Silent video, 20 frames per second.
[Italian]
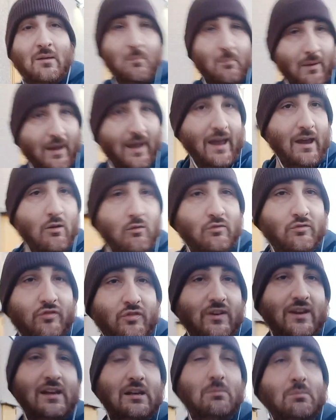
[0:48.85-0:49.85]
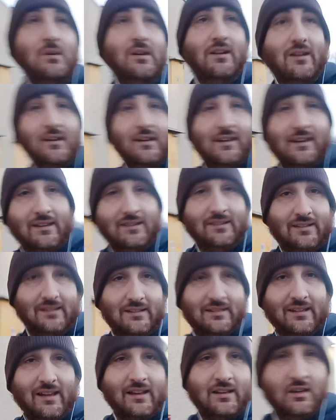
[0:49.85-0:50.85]
ma è un film che si
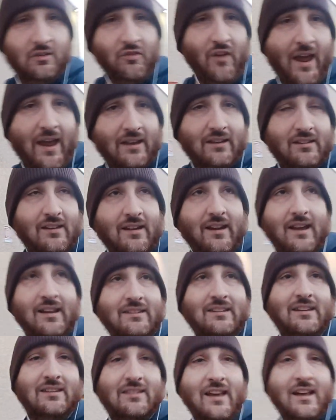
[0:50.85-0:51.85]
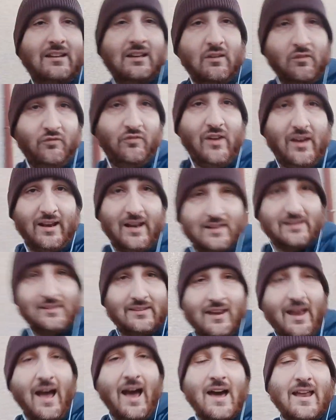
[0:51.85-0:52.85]
sa difendere si sa
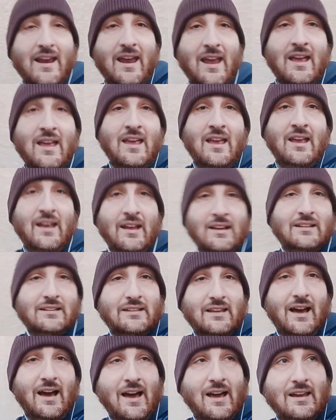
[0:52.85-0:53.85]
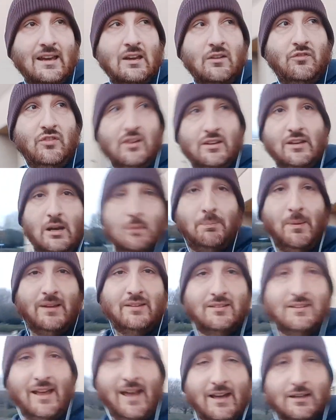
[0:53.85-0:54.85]
differenziare dai film del
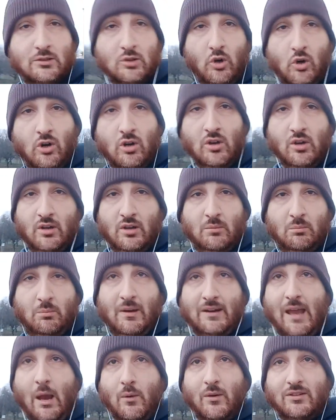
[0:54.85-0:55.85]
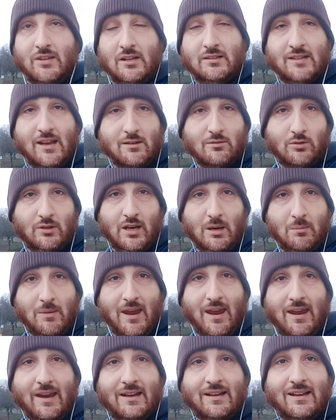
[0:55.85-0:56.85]
passato perché questo è il terzo
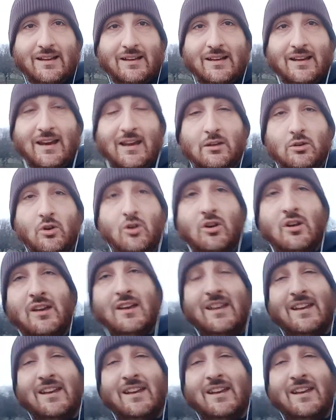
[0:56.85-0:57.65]
remake, credo,